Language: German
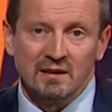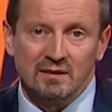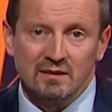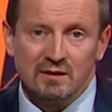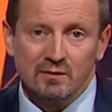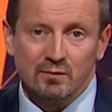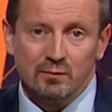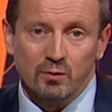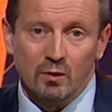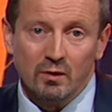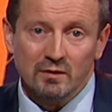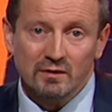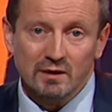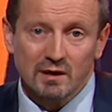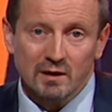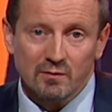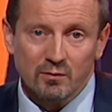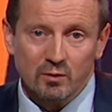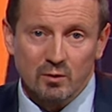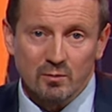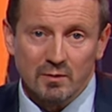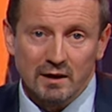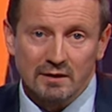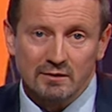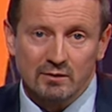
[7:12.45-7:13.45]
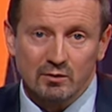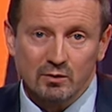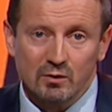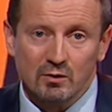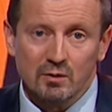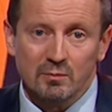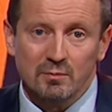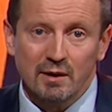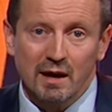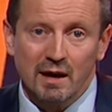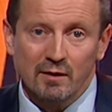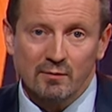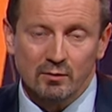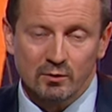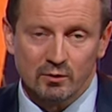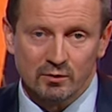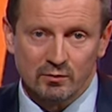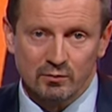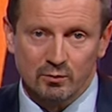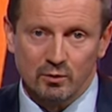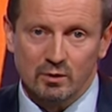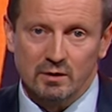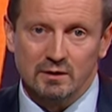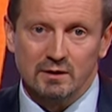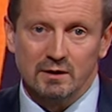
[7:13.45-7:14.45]
die von der Reformation
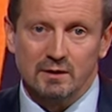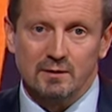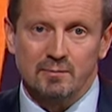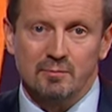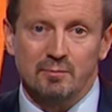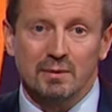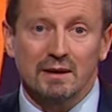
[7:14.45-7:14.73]
beeinflusst wurden.